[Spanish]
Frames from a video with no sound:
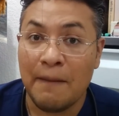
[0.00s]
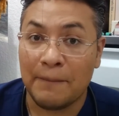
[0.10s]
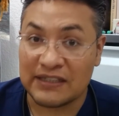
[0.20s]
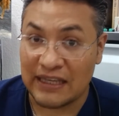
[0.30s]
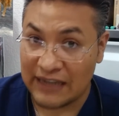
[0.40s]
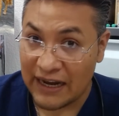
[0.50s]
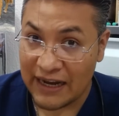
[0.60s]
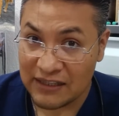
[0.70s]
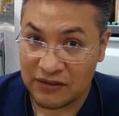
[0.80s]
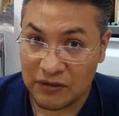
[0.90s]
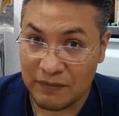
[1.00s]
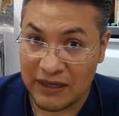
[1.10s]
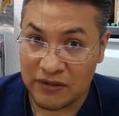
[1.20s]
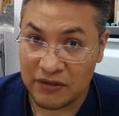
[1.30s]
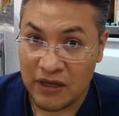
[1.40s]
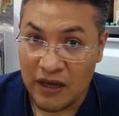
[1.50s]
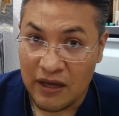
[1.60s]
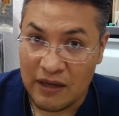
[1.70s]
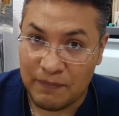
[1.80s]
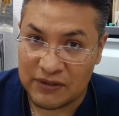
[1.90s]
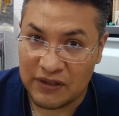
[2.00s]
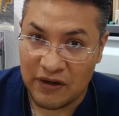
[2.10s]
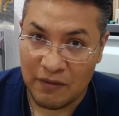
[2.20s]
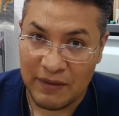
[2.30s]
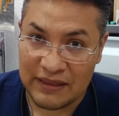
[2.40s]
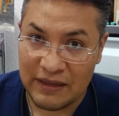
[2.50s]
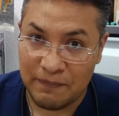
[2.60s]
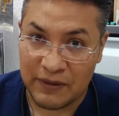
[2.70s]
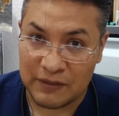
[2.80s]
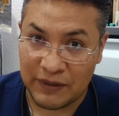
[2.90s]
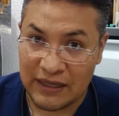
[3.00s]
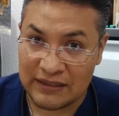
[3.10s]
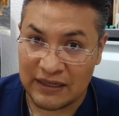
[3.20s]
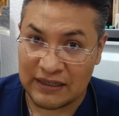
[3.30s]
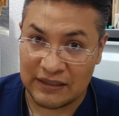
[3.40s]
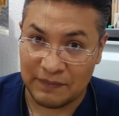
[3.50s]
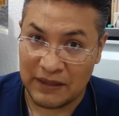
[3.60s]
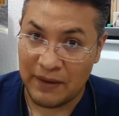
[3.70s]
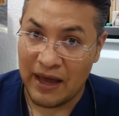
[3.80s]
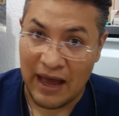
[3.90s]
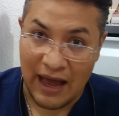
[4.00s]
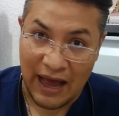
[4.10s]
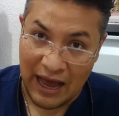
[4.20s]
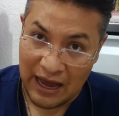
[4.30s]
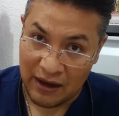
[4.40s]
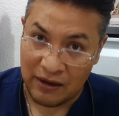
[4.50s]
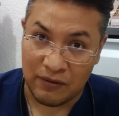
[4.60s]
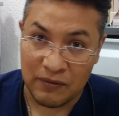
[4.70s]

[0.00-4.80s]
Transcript: pues atraiga a estos machos y posteriormente pues pueda ser receptiva a,